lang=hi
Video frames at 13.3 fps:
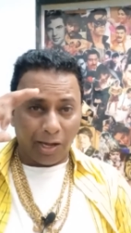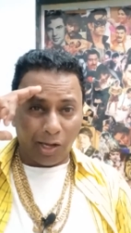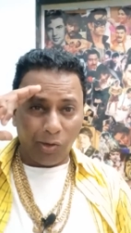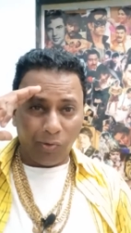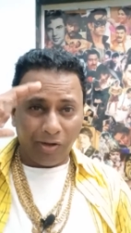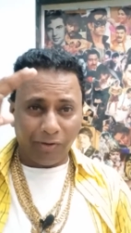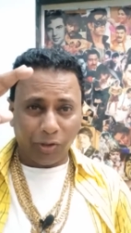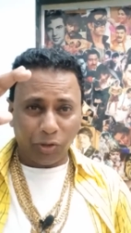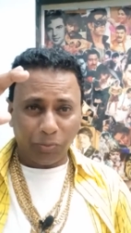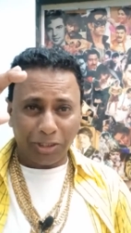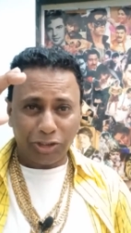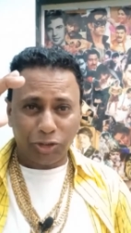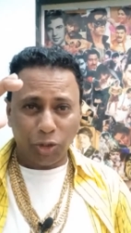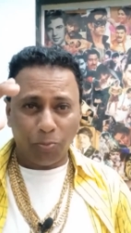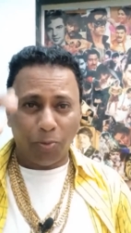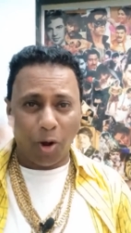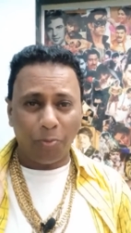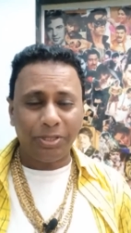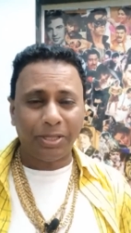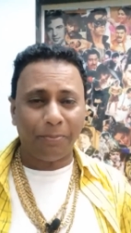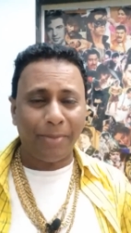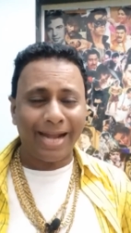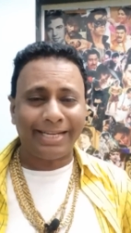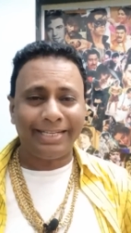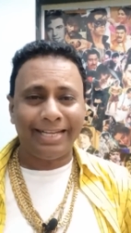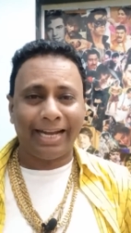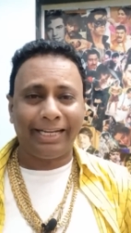हेलो एंड वेलकम टू माय शो बॉबी द
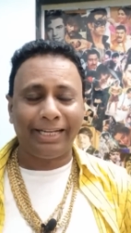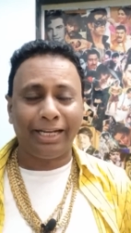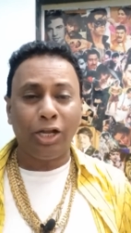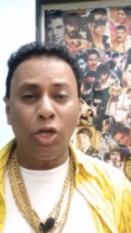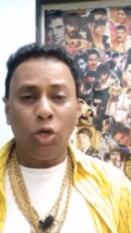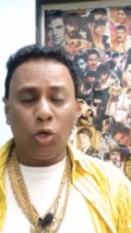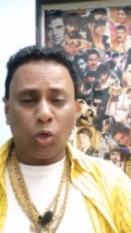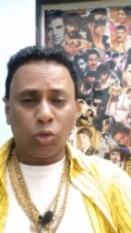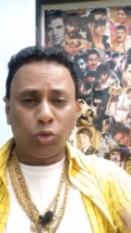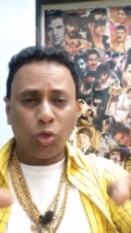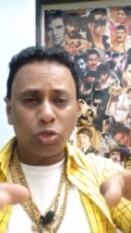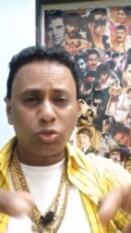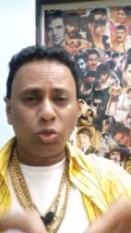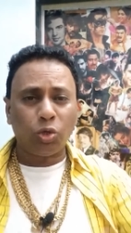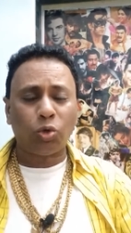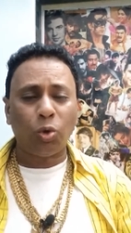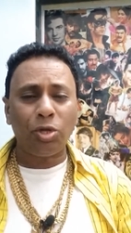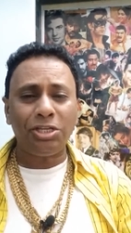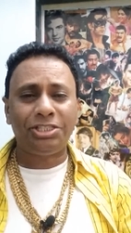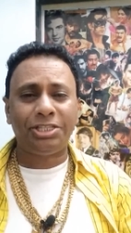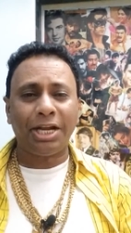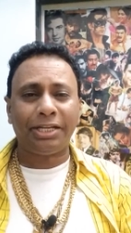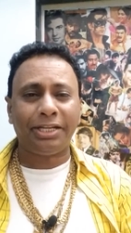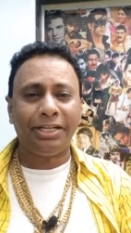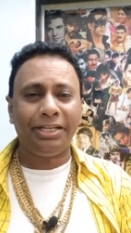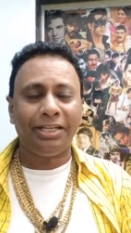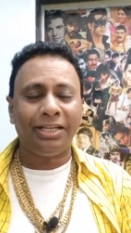मैटिनी आइडल दोस्तों रोहित
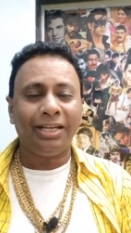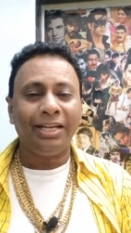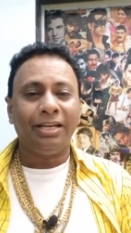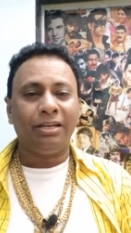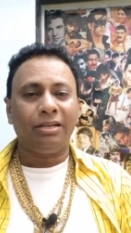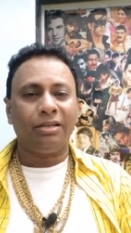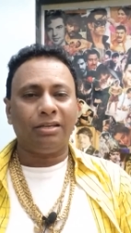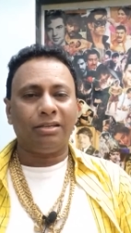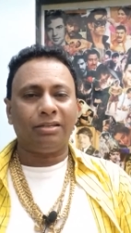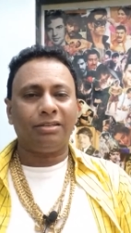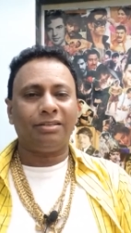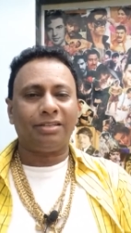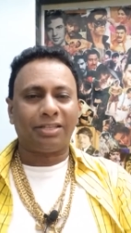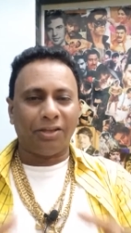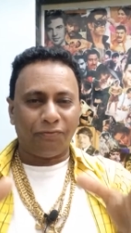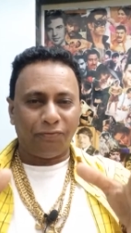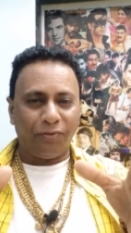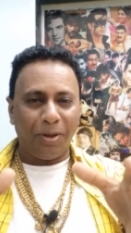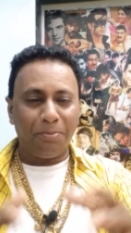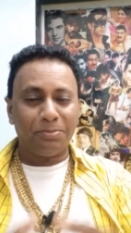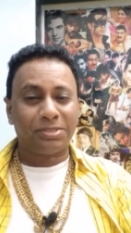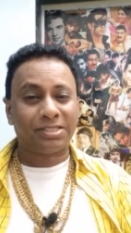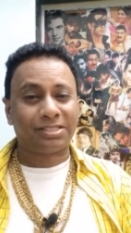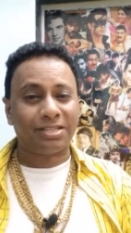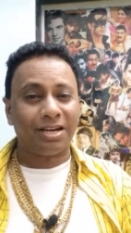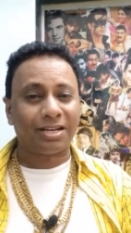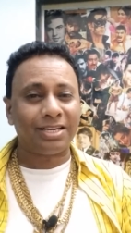शेट्टी की फिल्म
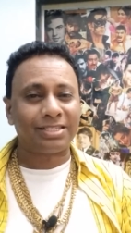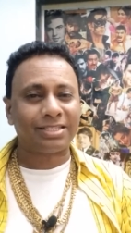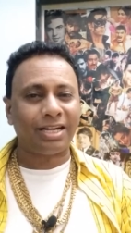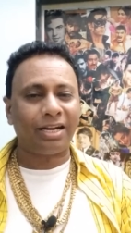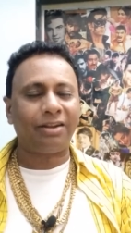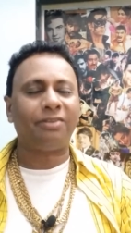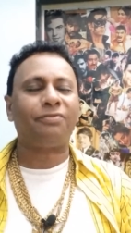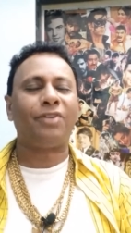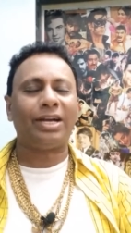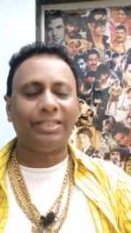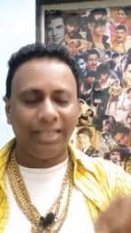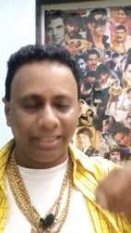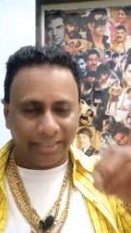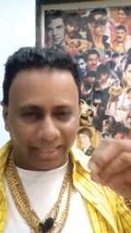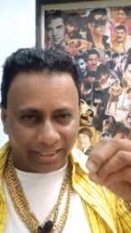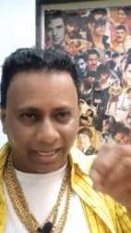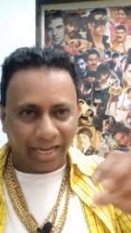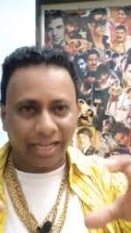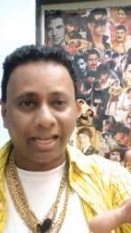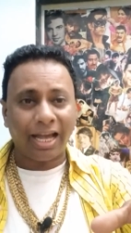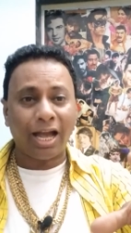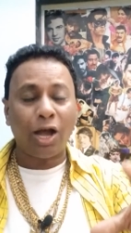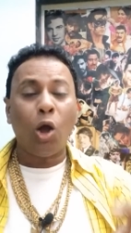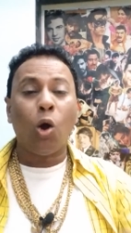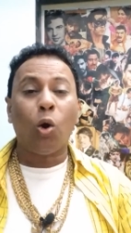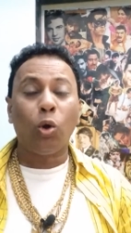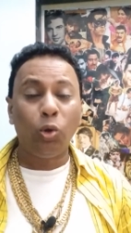सर्कस का फाइनली ट्रेलर आ गया
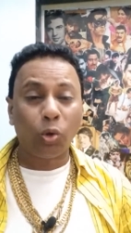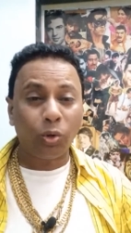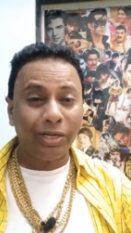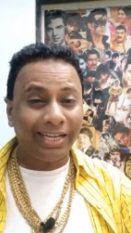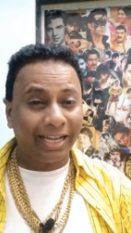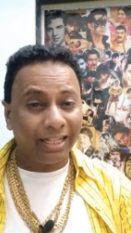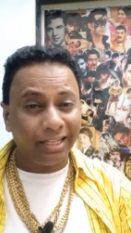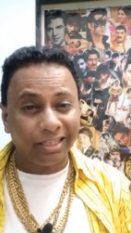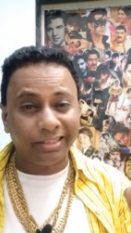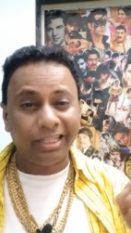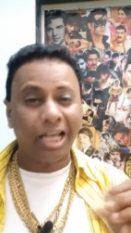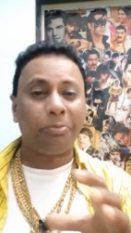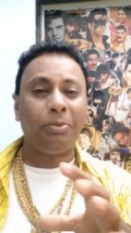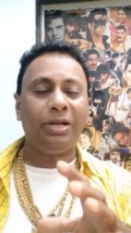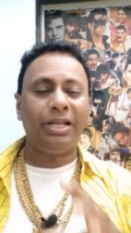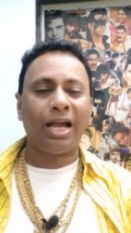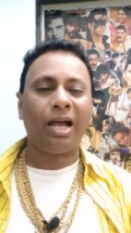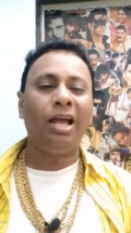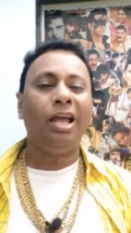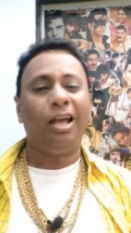और लोगों ने ट्रेलर देख भी लिया